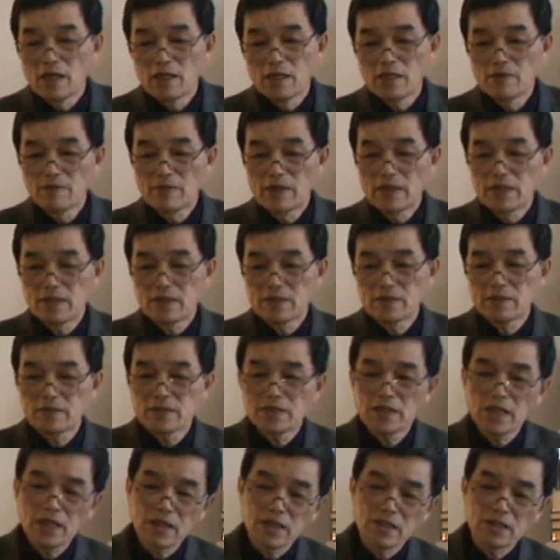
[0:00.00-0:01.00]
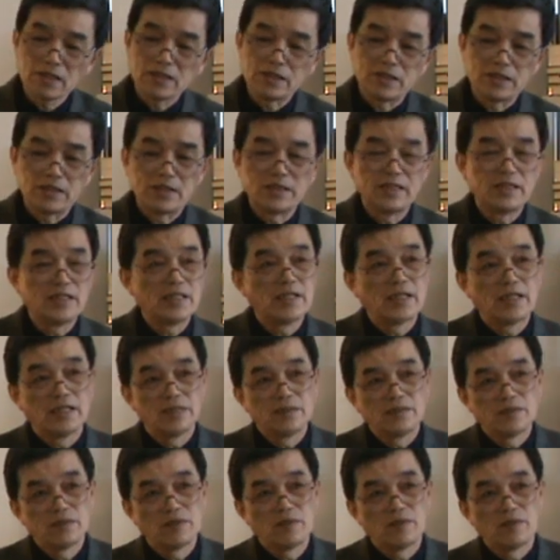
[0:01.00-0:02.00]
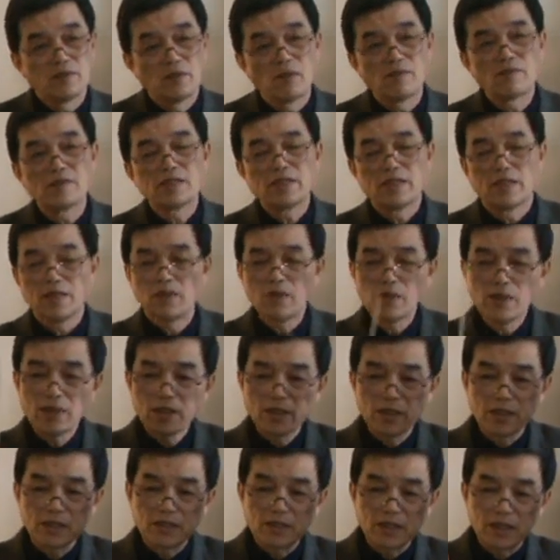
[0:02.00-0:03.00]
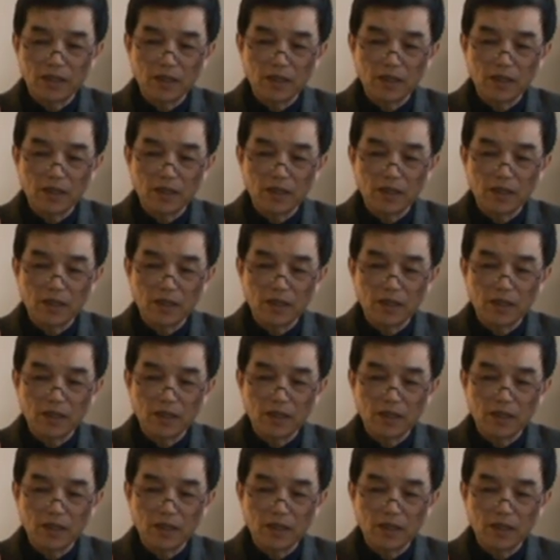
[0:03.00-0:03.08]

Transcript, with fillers: 那么这个时期呢，我们人类的这